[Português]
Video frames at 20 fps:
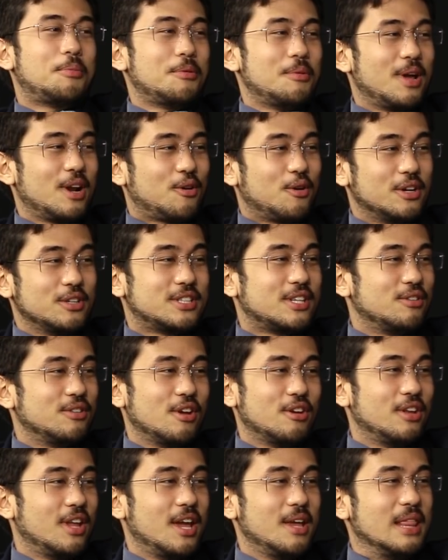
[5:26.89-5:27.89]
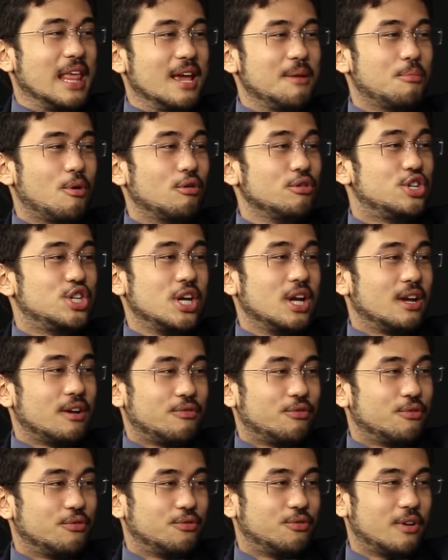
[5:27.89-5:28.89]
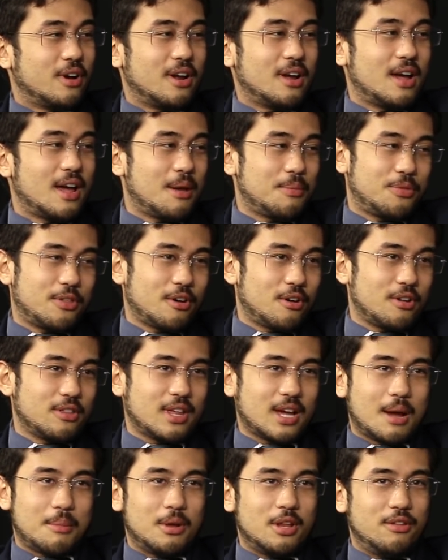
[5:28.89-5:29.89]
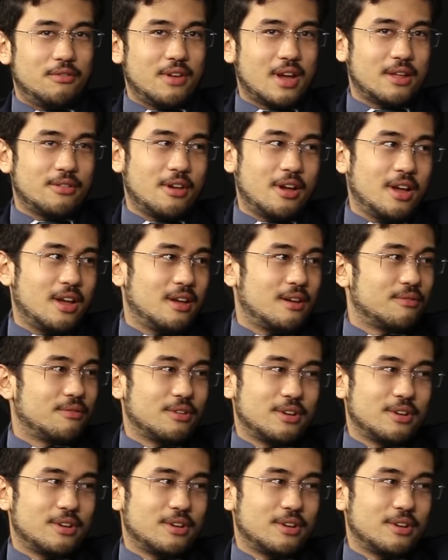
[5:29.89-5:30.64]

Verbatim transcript: a primeira coisa, você não deu nem, nem bom dia. Nem foi essa é, coisa da cabelo de viado aí.